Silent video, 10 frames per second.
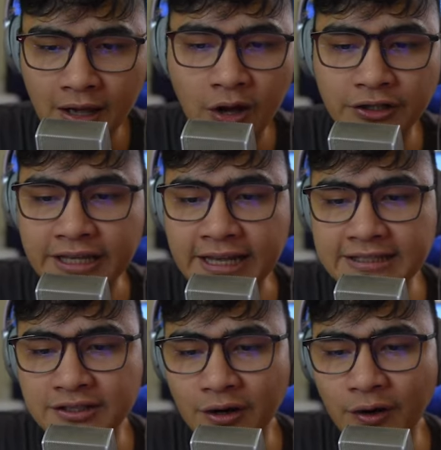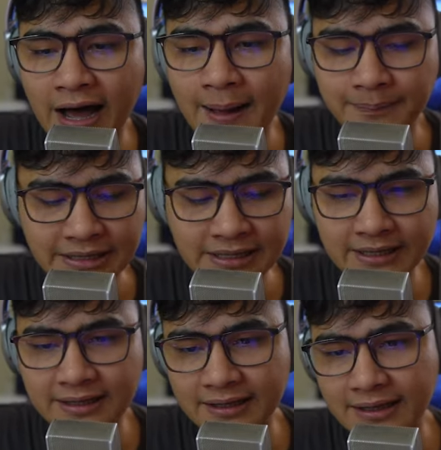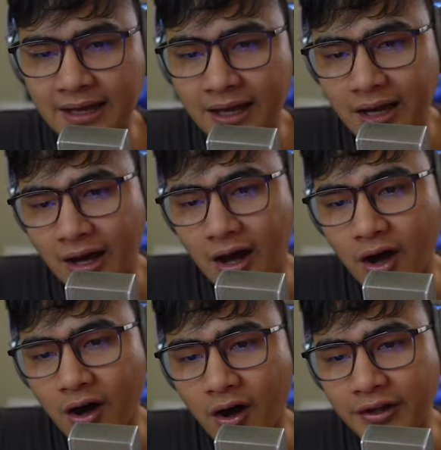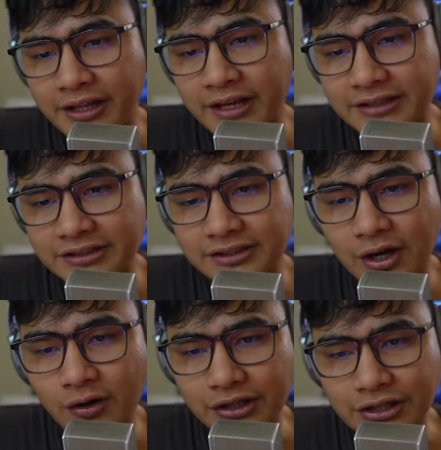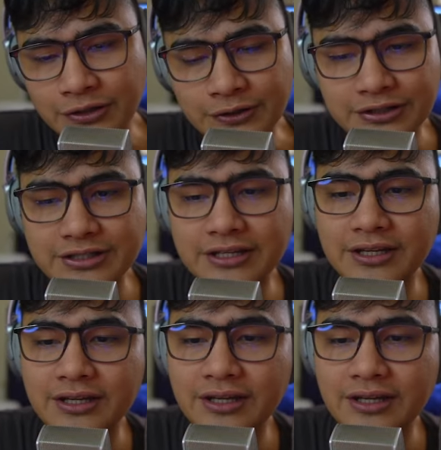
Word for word: Oh, they are so happy. Oh, they are so cute.